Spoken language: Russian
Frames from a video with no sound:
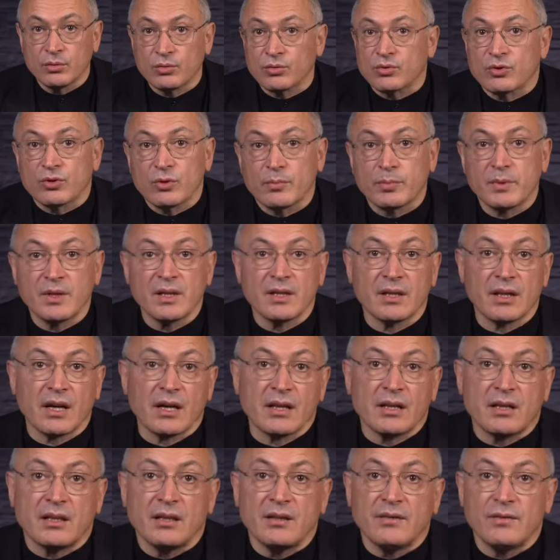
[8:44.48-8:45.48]
ну, чтобы не
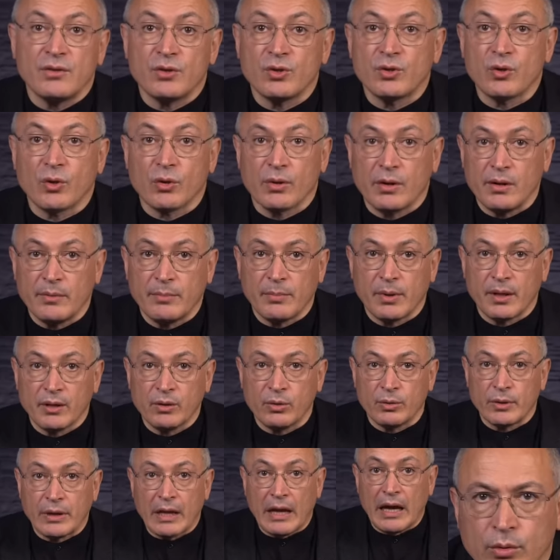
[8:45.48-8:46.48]
тратить новичок или
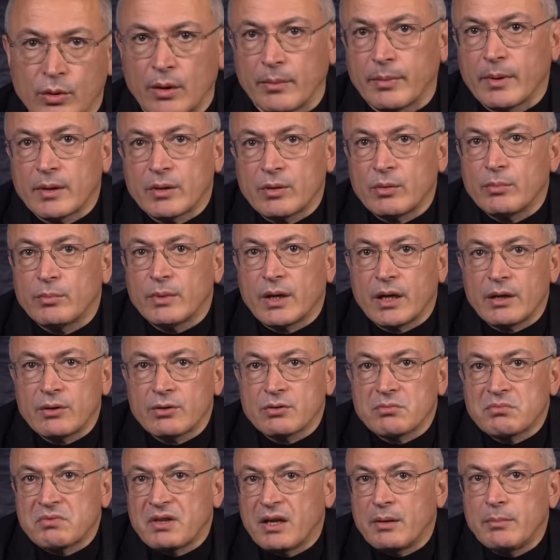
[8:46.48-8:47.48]
полоний. Ну а потом
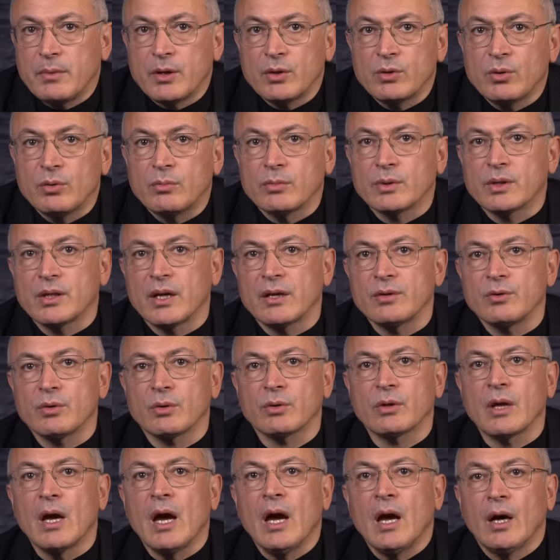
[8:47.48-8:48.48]
речь неминуемо
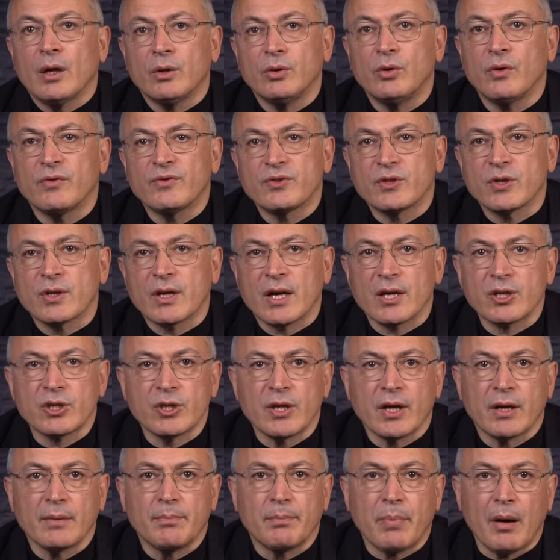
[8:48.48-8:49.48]
дойдет до
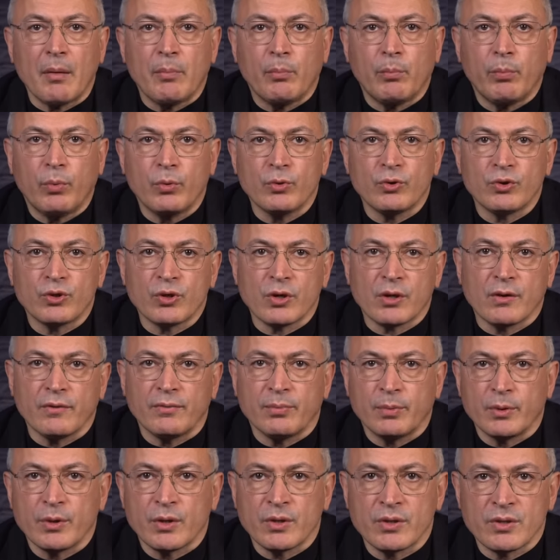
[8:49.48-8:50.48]
вчерашних попутчиков
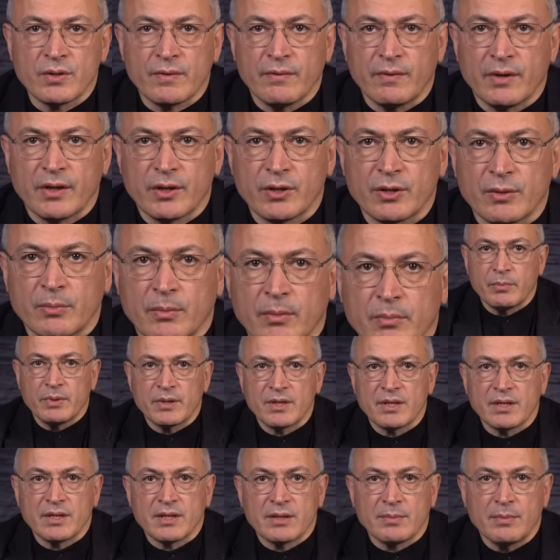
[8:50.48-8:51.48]
путинского режима,
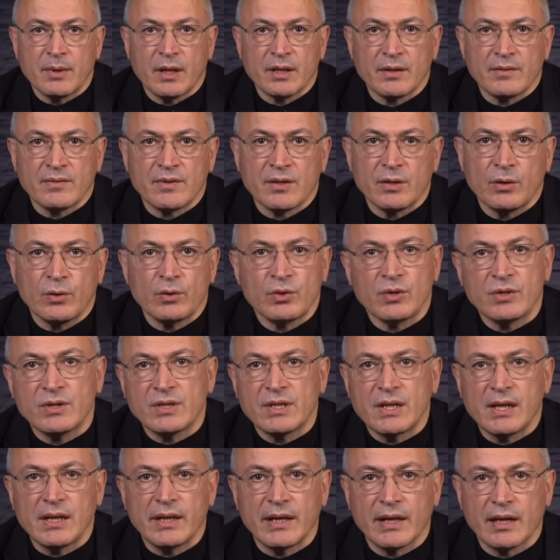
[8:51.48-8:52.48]
бизнесменов с не очень
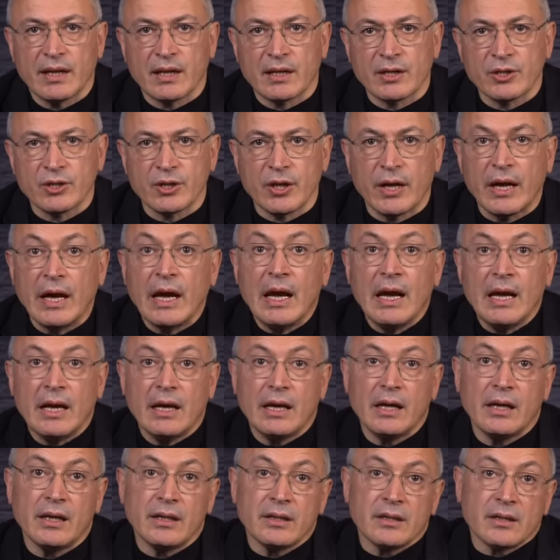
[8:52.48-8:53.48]
сильной крышей
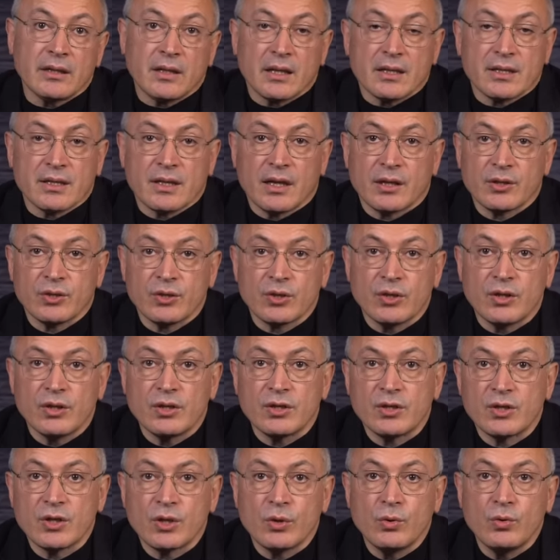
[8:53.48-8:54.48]
или недостаточно
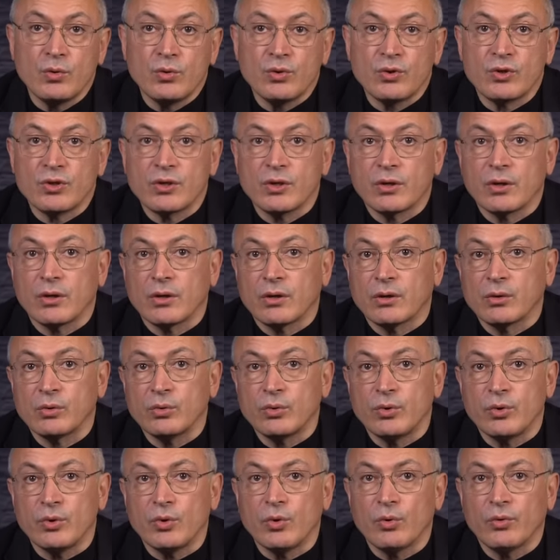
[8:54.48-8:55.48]
зигующих
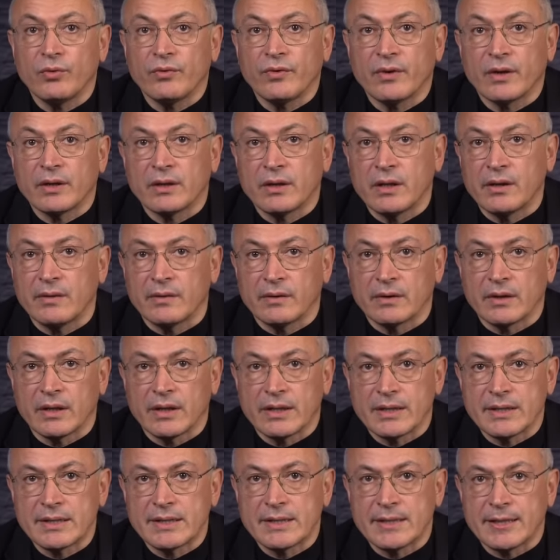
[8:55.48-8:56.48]
халуев этой
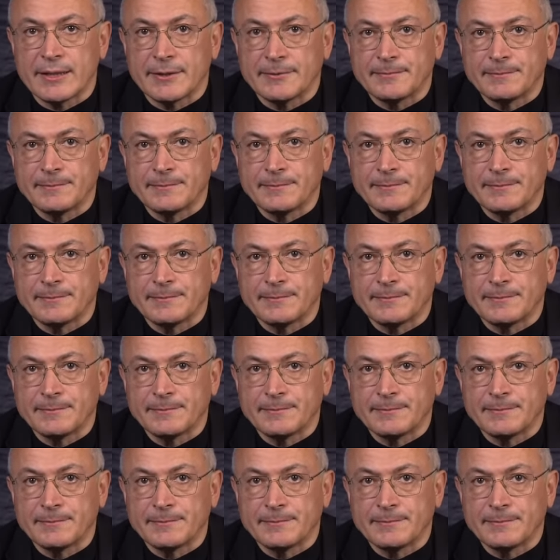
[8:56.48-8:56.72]
власти.